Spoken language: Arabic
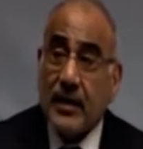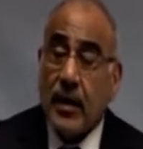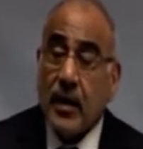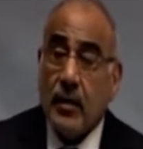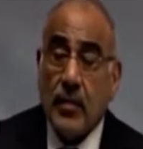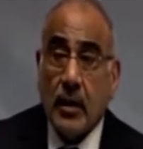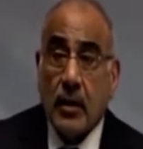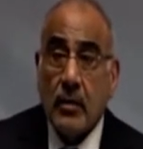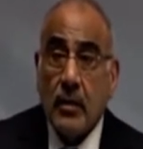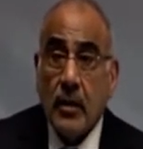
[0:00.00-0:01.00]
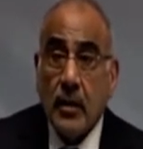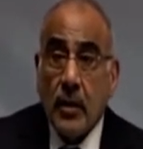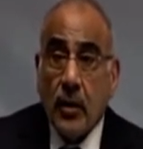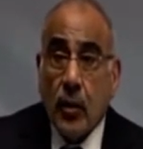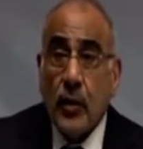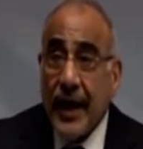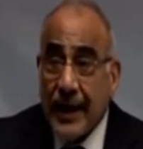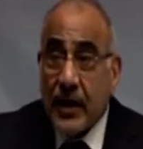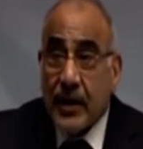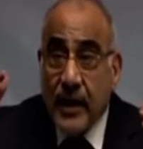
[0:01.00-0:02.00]
تنظيمية
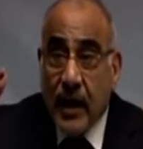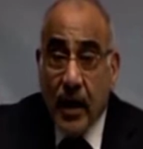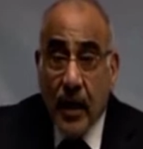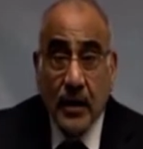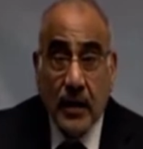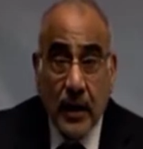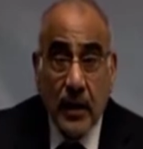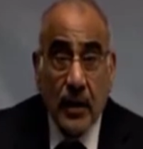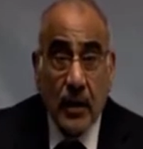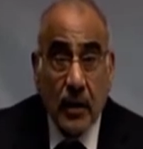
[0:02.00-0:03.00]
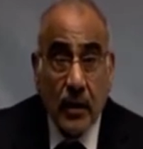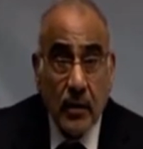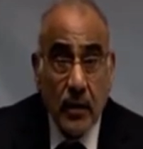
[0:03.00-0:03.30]
هناك اختناقات كثيرة